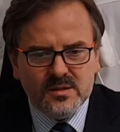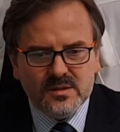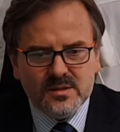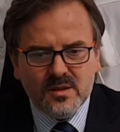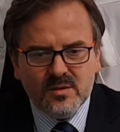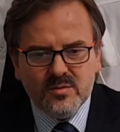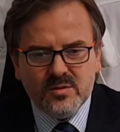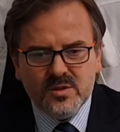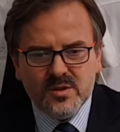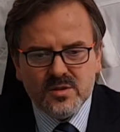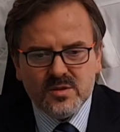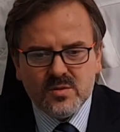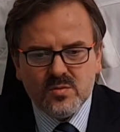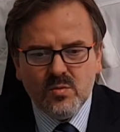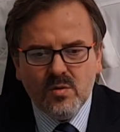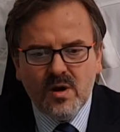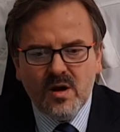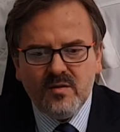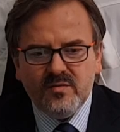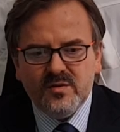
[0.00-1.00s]
stał się
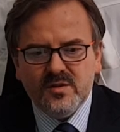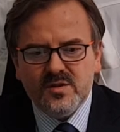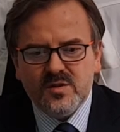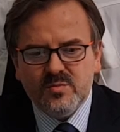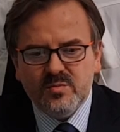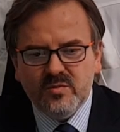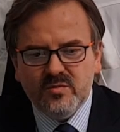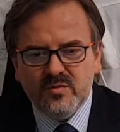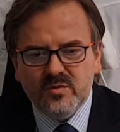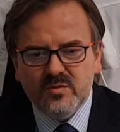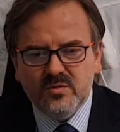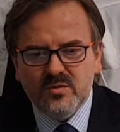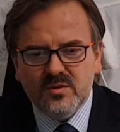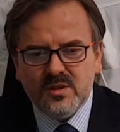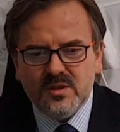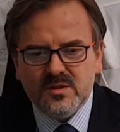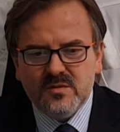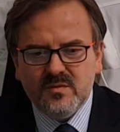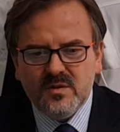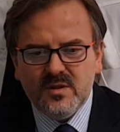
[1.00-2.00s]
sławny z powodu
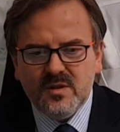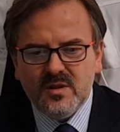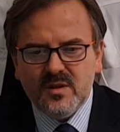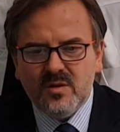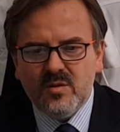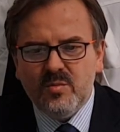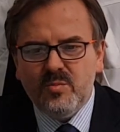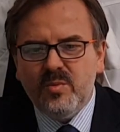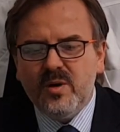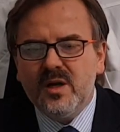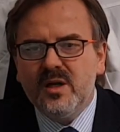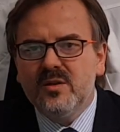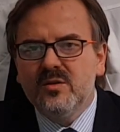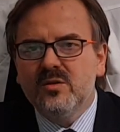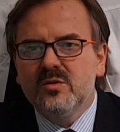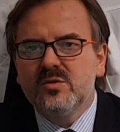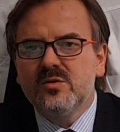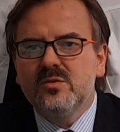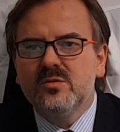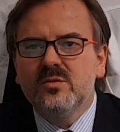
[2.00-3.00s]
tak zwanego
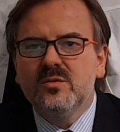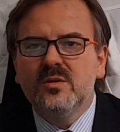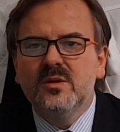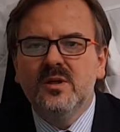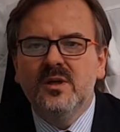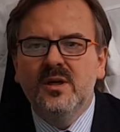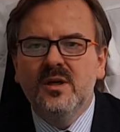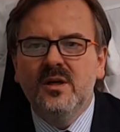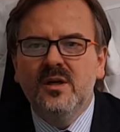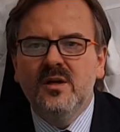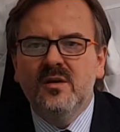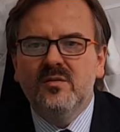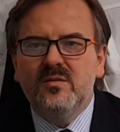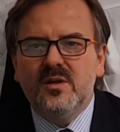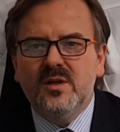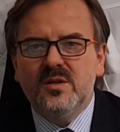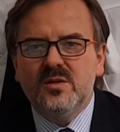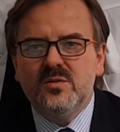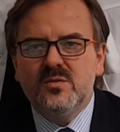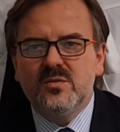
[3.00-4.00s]
paradoksu
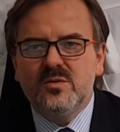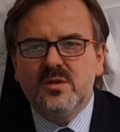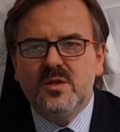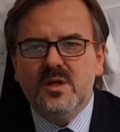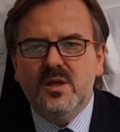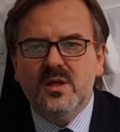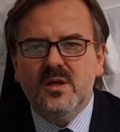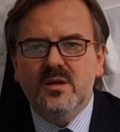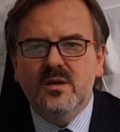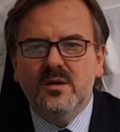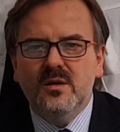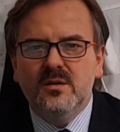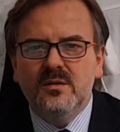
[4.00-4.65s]
francuskiego.